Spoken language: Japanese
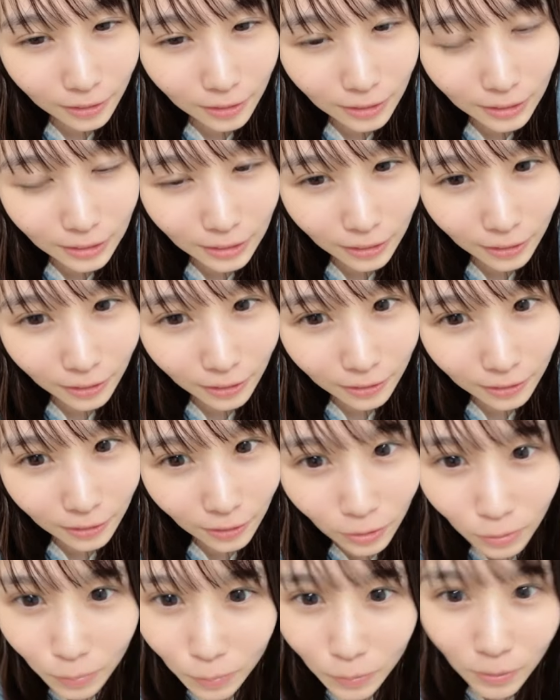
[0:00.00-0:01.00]
説しなかった
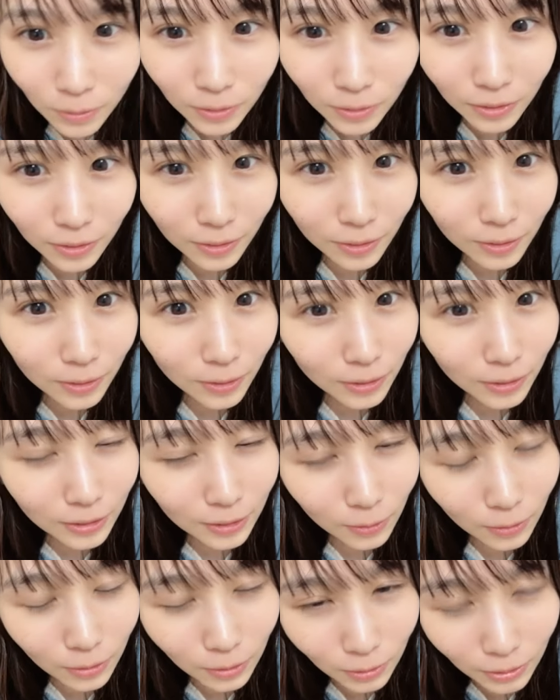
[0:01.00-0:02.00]
のもちょっとそ
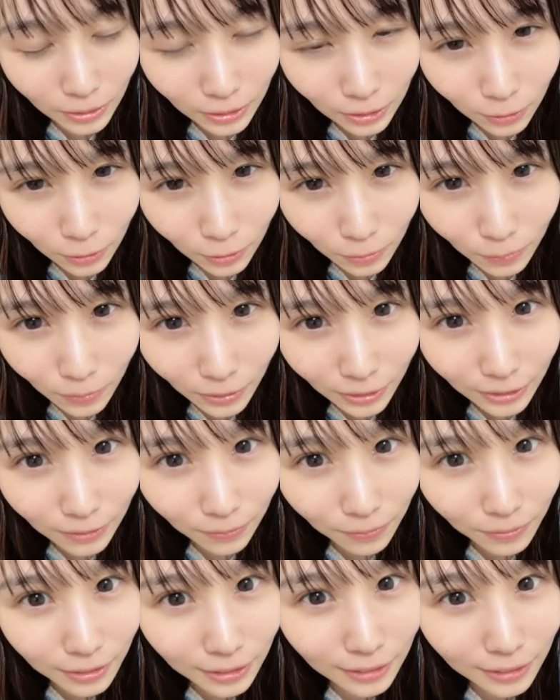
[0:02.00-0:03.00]
その理由もあり
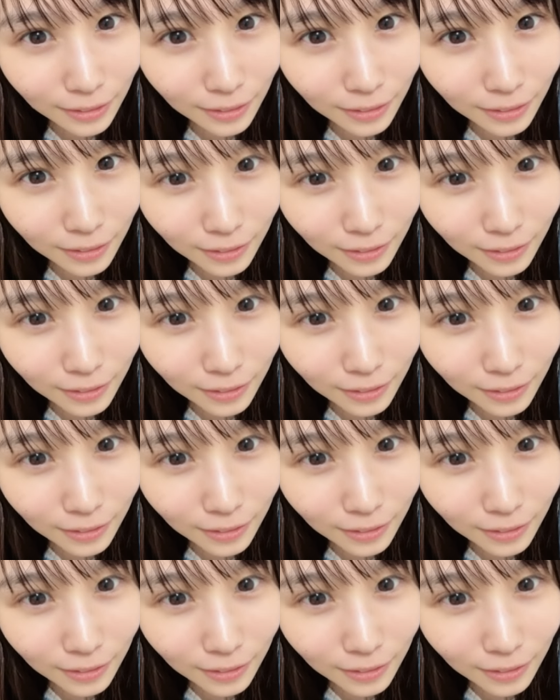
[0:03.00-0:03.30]
ました